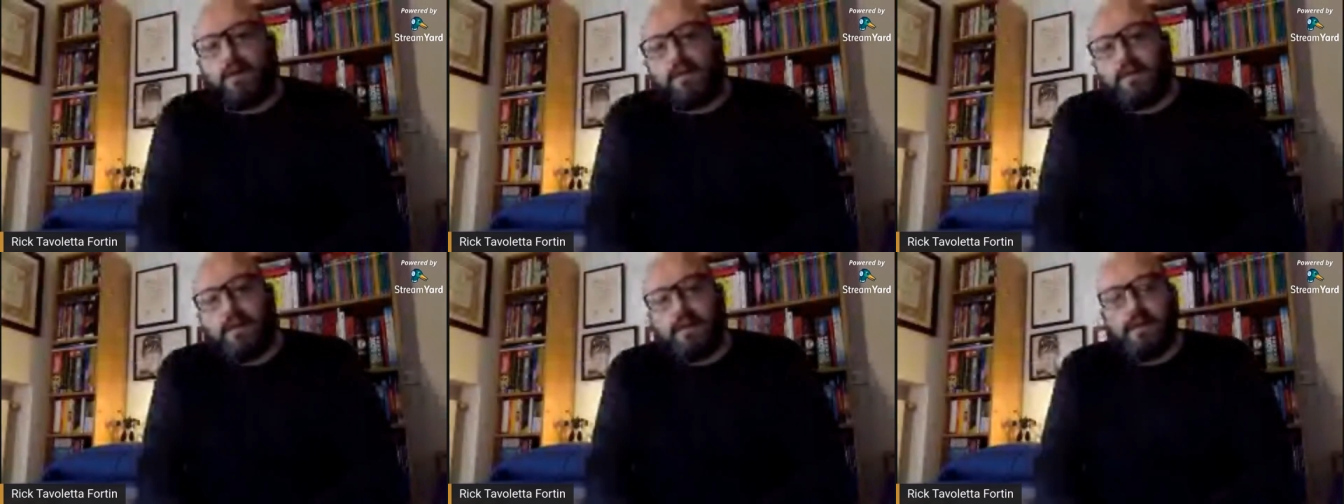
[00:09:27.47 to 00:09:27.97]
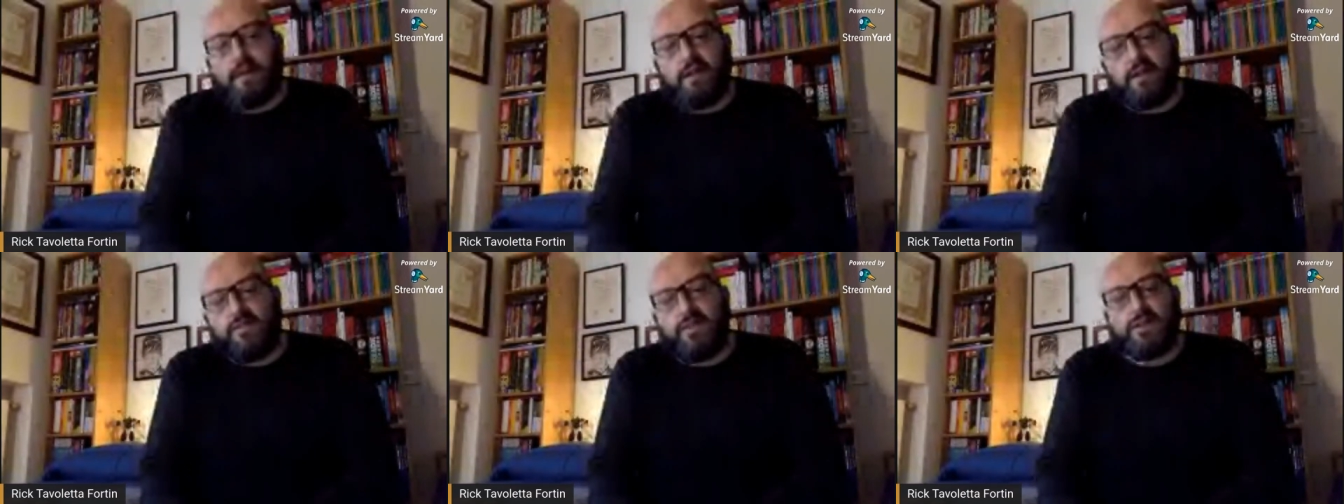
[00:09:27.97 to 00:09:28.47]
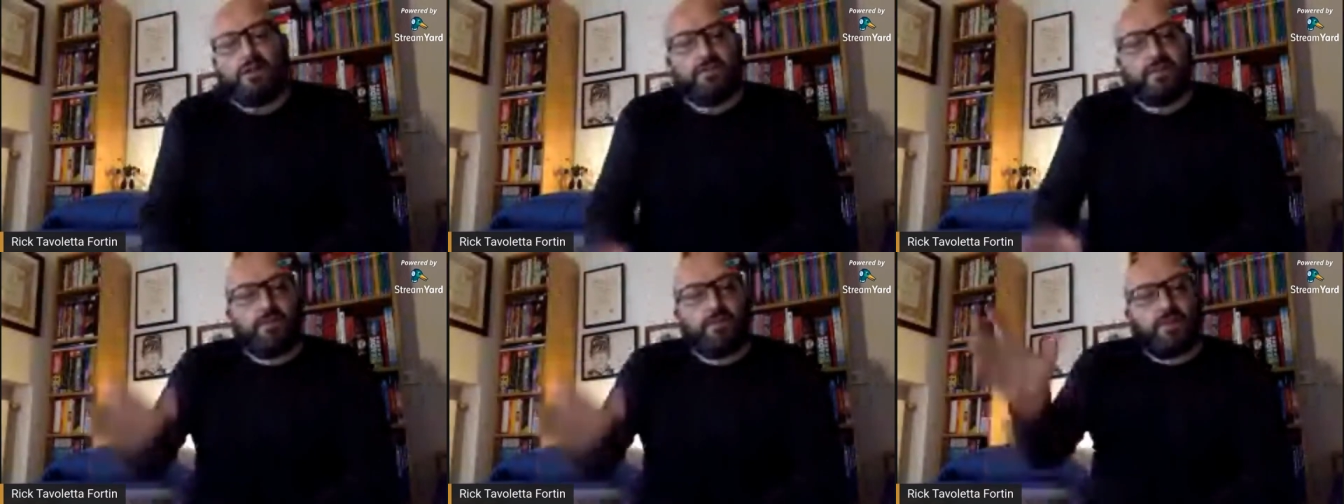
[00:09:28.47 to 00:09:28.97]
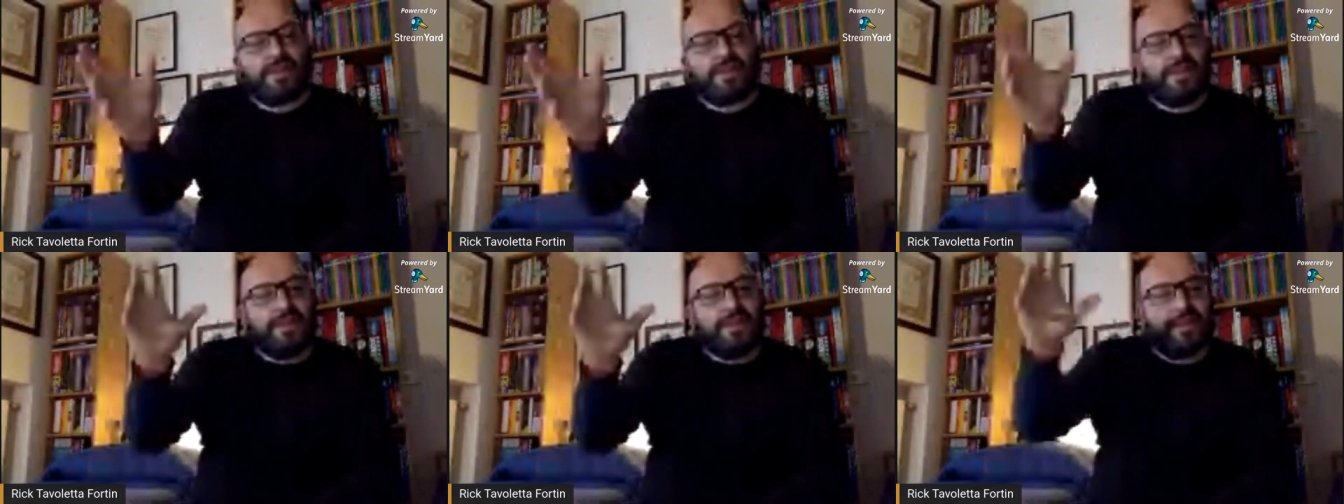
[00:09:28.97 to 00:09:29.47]
il, il, vicino del
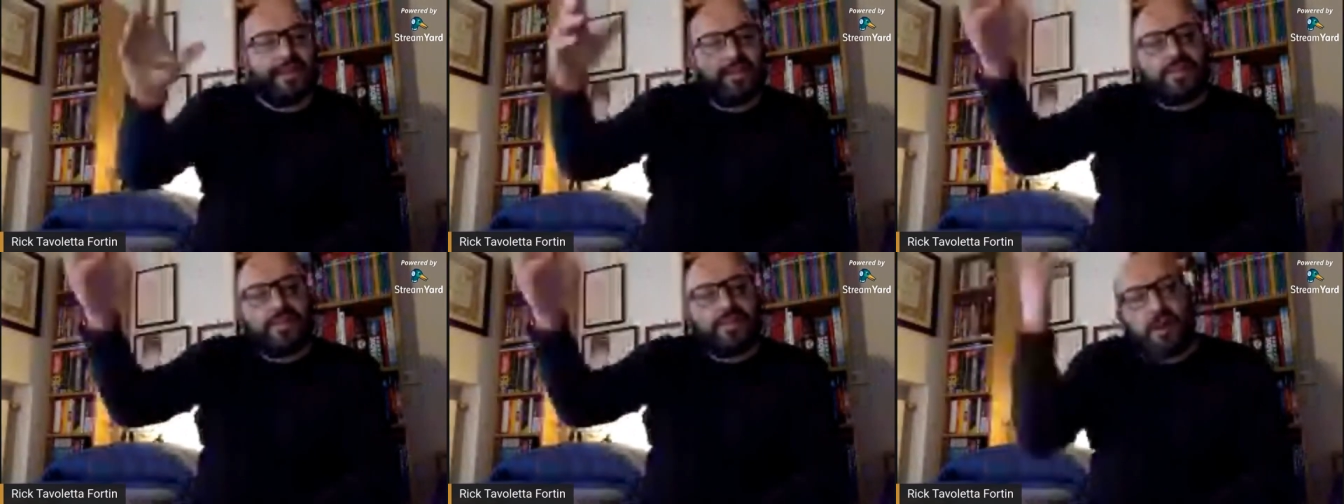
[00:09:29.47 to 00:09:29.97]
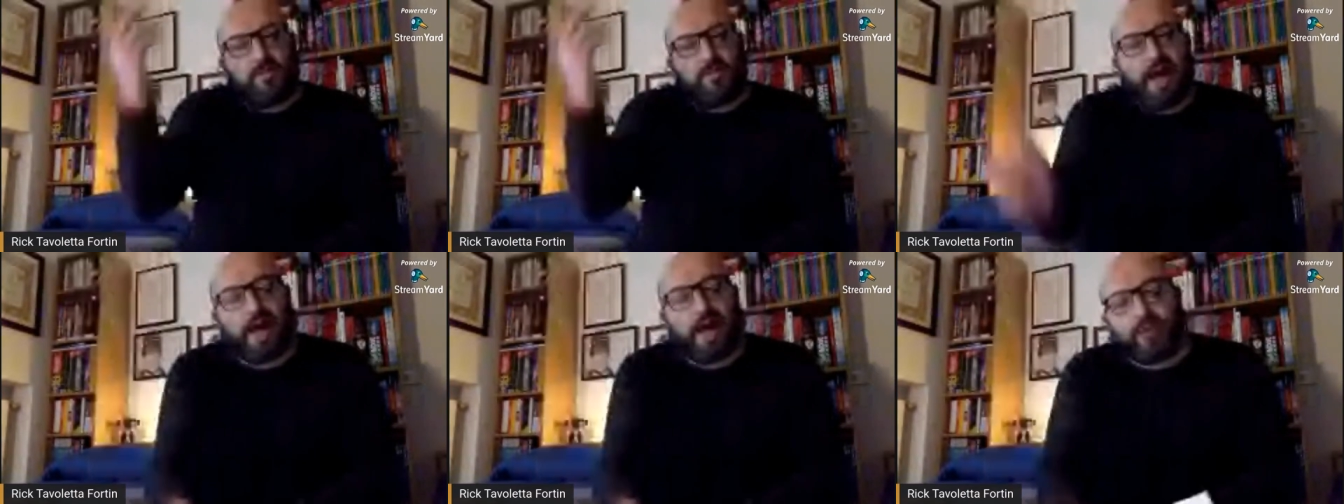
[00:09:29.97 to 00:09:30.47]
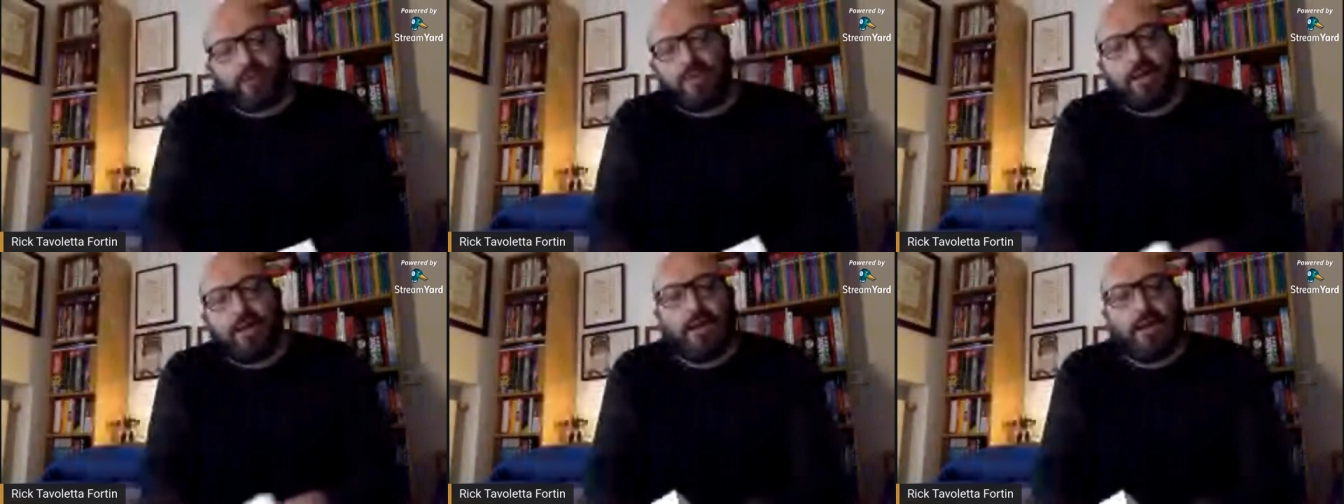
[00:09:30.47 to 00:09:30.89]
quartiere che ti dà una mano, ma